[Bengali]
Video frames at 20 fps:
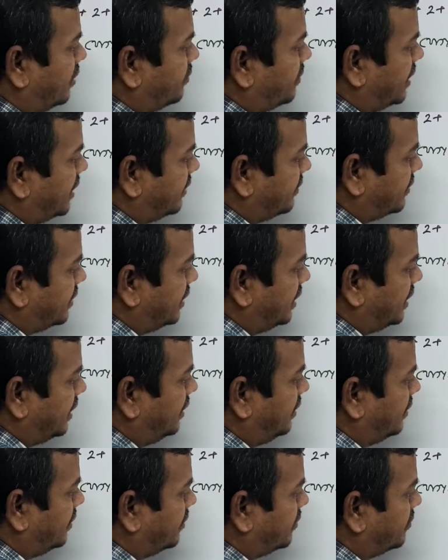প্লাস এন
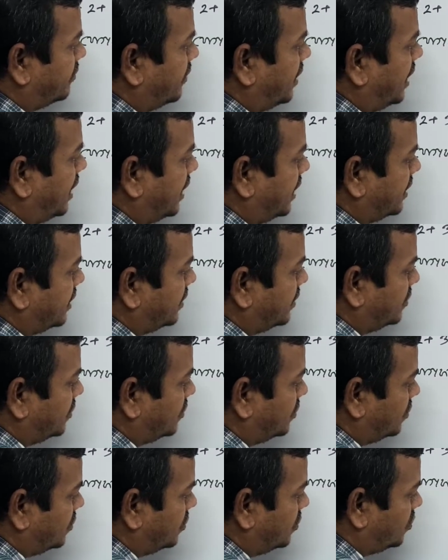ভাগ
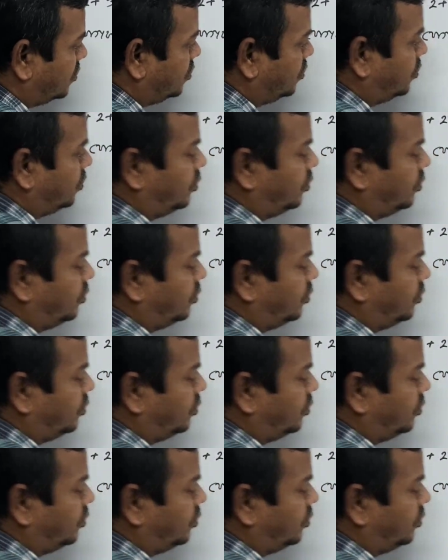টু